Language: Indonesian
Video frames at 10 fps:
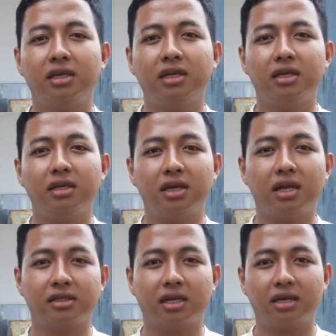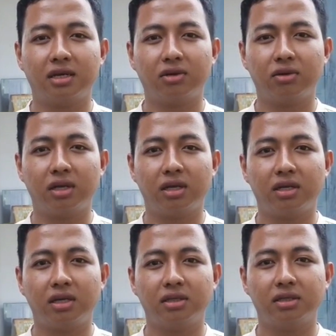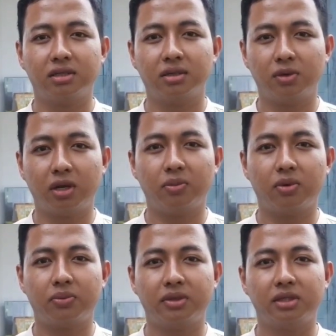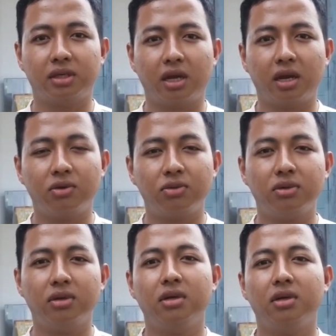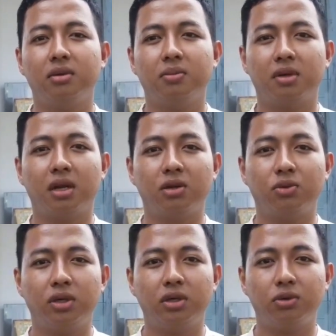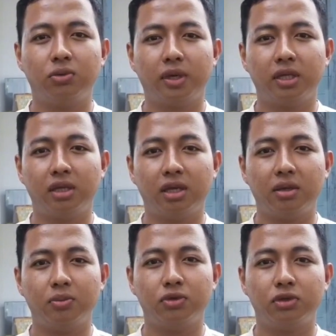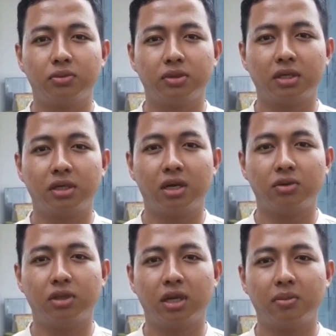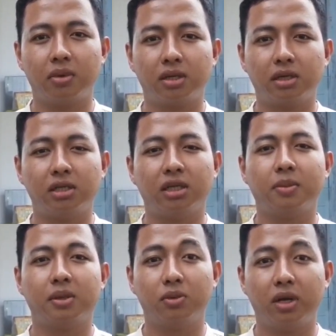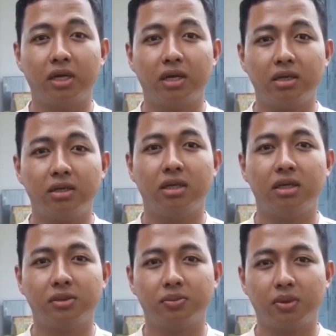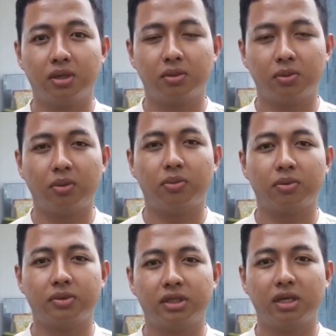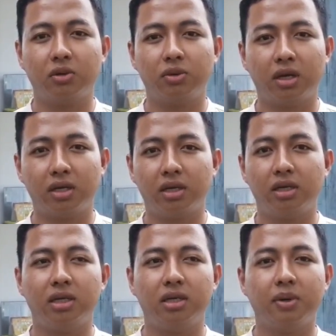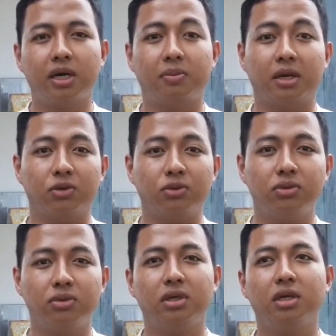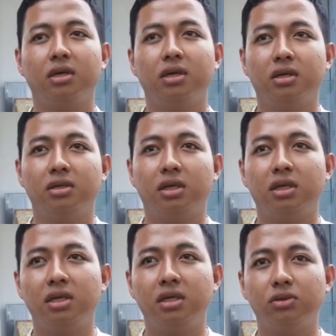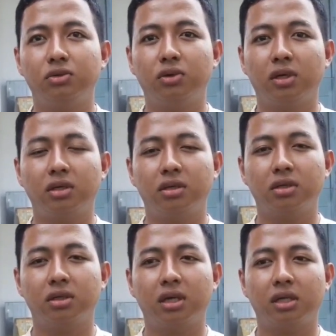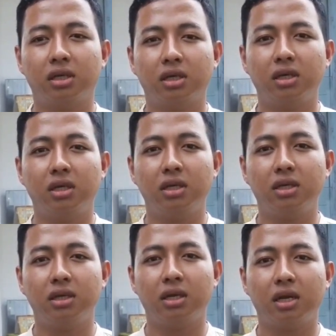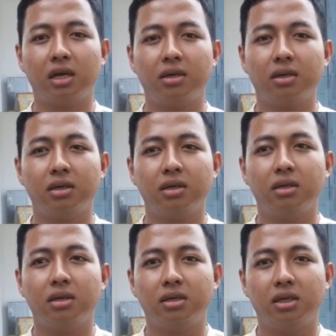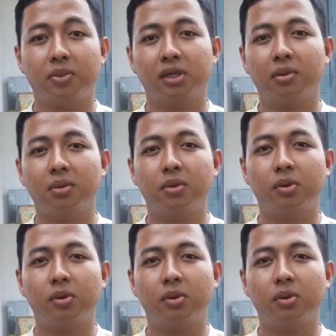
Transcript: ini dilaksanakan oleh Dinas Kebudayaan Provinsi Riau melalui UPT Museum Nila Utama dan Taman Budaya Dinas Kebudayaan Provinsi Riau yang ada di Pekanbaru. Jadi tujuan kegiatan ini ialah yang pertama